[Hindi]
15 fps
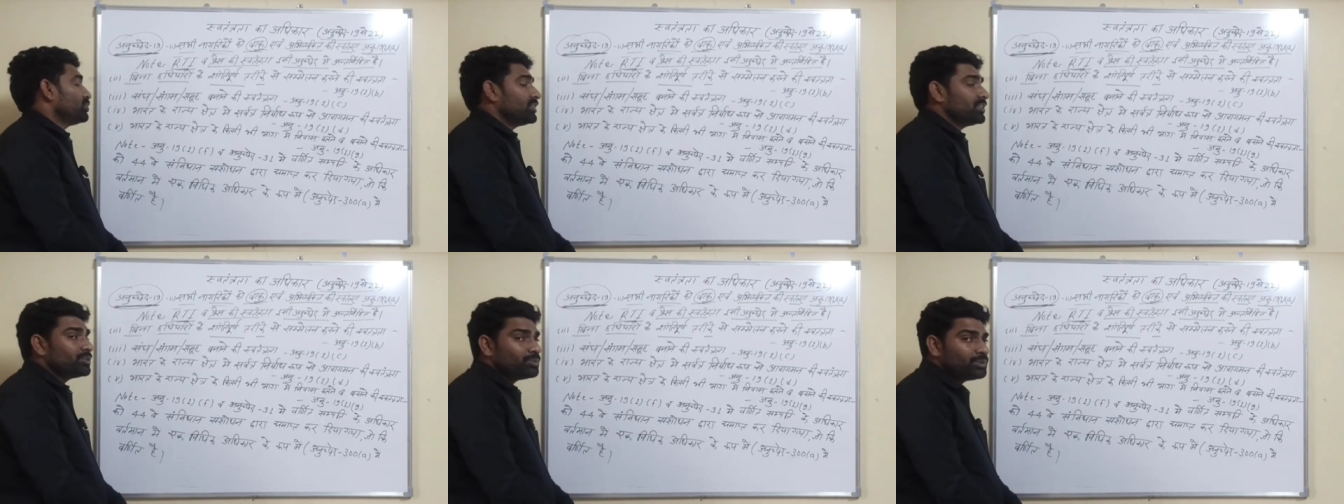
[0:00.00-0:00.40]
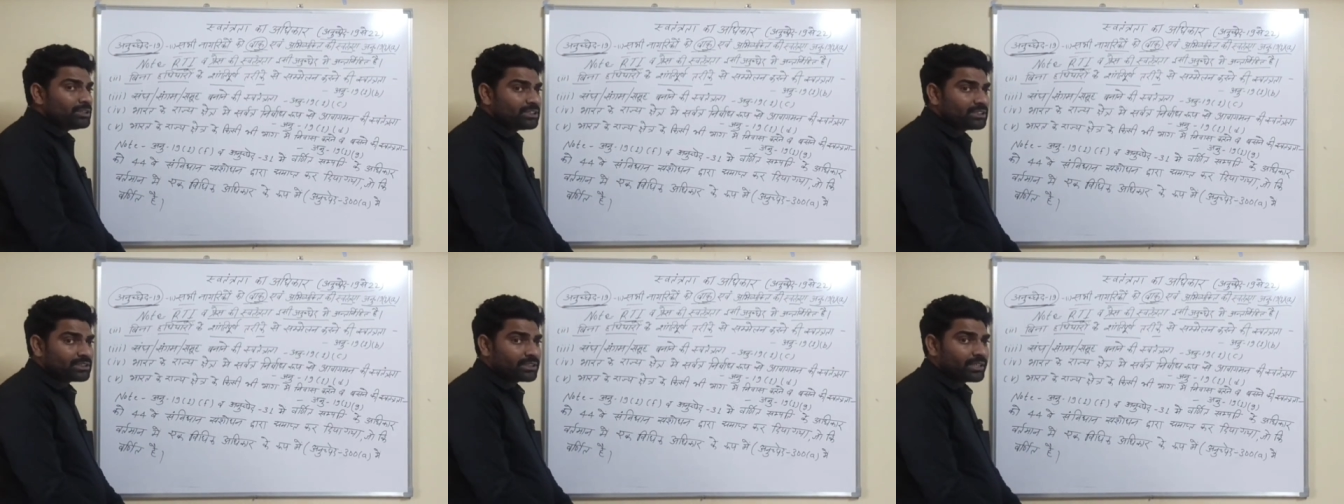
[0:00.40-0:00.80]
अनुच्छेद
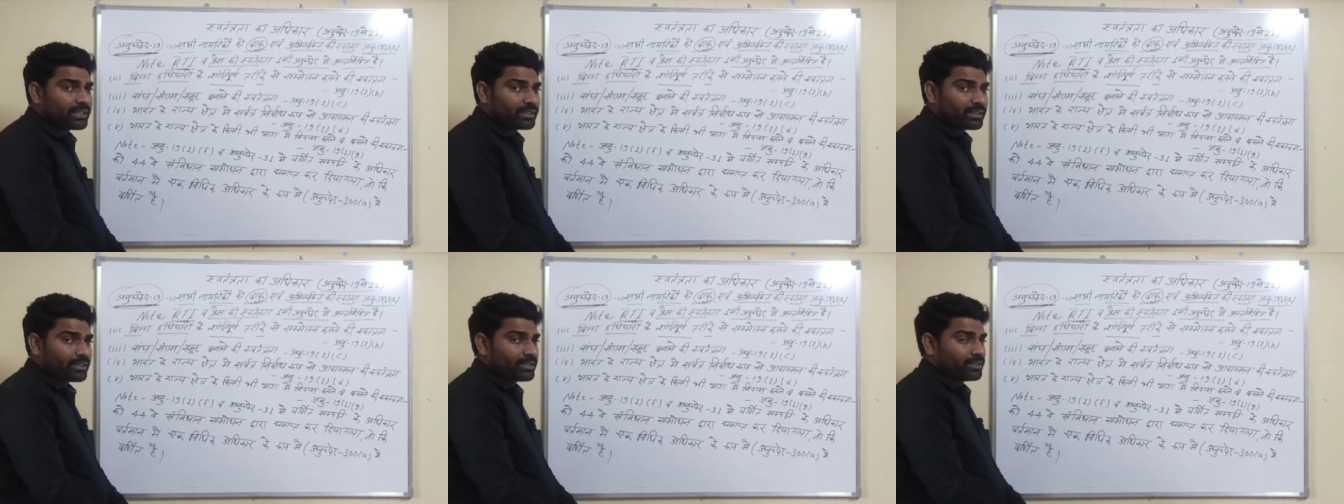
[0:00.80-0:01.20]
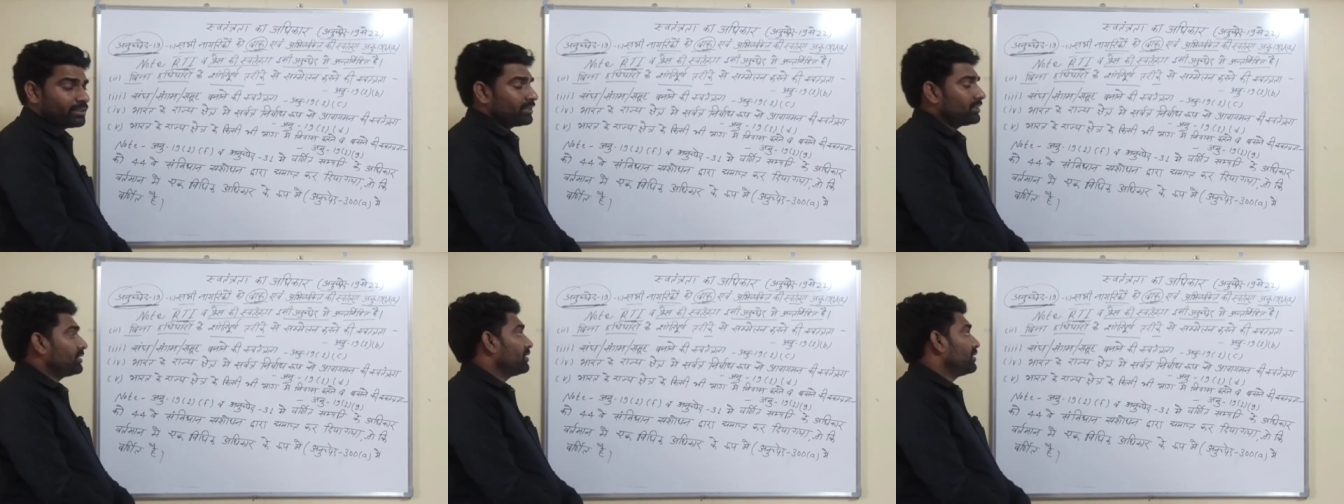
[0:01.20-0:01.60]
19 के
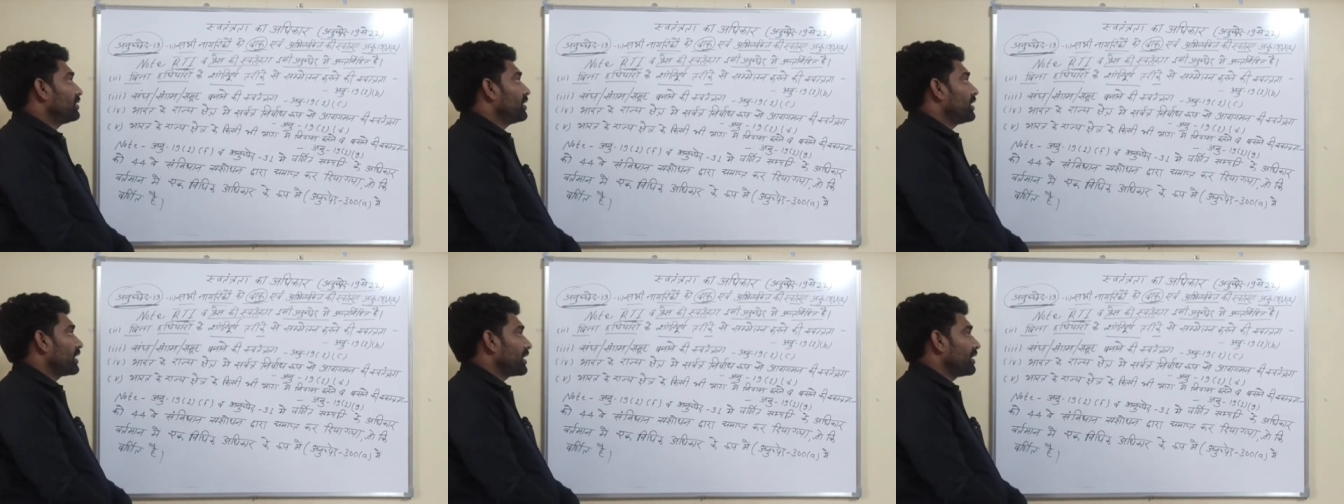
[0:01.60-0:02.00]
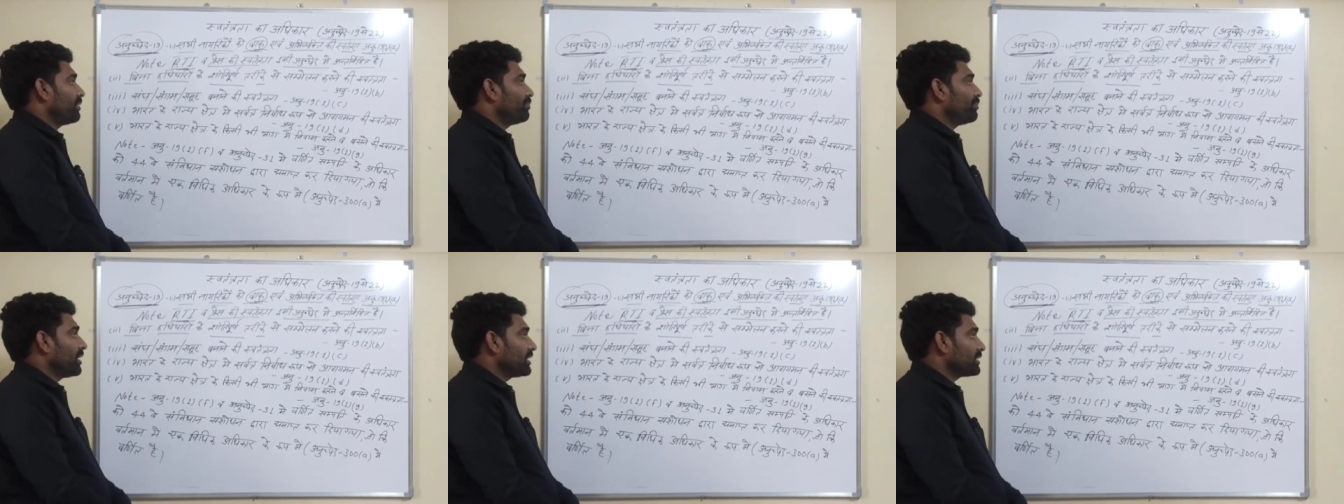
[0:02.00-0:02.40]
अंतर्गत अगर
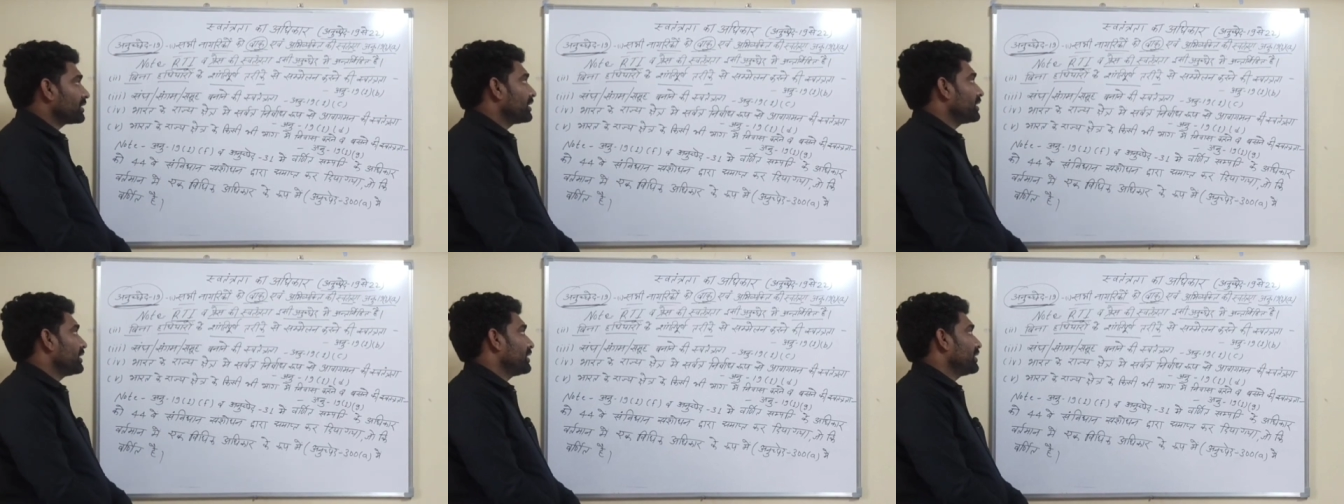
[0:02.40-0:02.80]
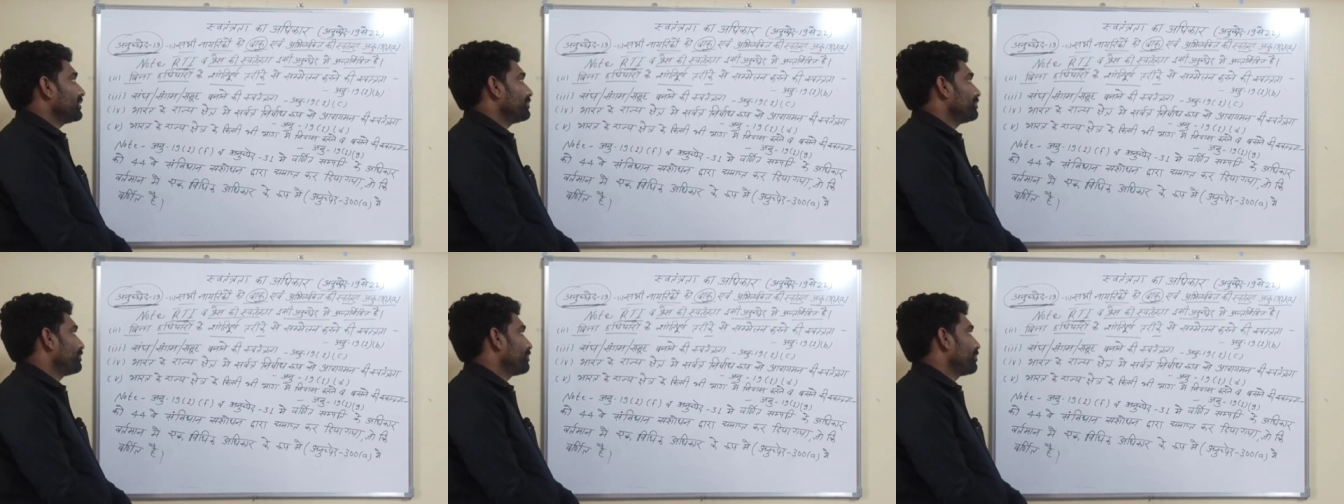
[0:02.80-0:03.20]
हम बात
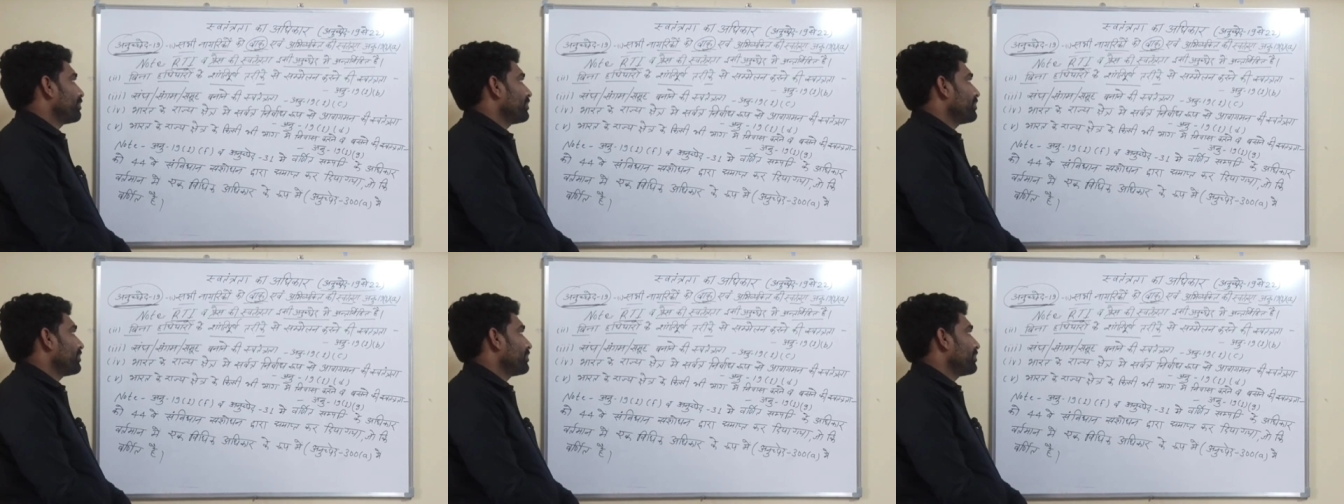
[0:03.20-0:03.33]
करें